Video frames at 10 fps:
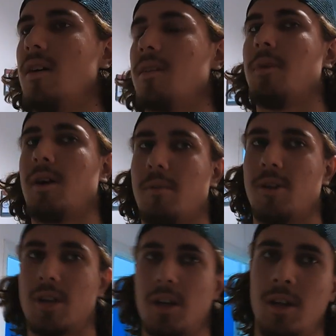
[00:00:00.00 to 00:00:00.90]
А рыбак
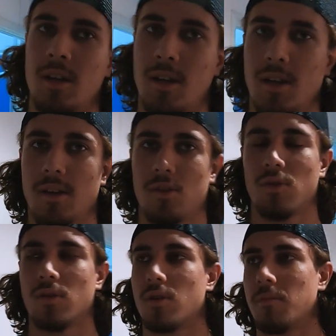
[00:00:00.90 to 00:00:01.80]
больше. Рыбак?
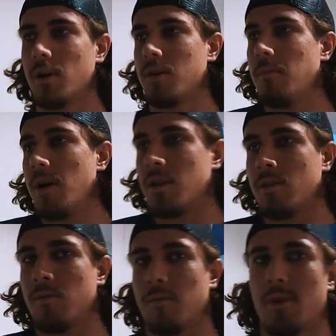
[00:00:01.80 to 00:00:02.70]
Ну, рыбака баня,
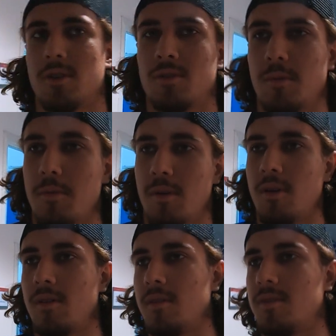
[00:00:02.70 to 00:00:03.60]
ну, просто у меня было
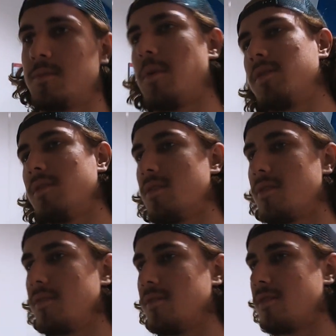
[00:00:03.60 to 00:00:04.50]
спать
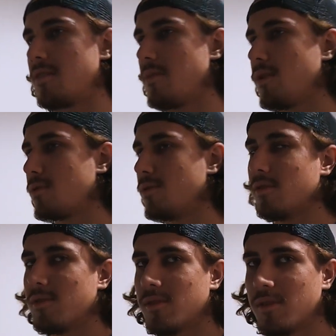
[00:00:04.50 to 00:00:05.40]
на, на рыбалку
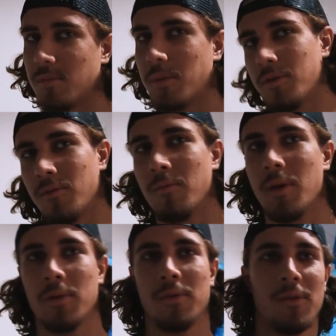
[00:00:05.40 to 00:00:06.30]
и потом
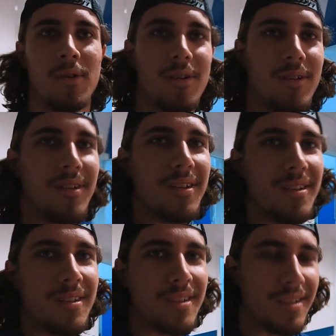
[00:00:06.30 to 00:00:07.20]
баня. Че,
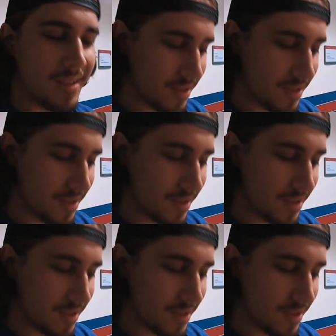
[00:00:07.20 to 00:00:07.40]
сколько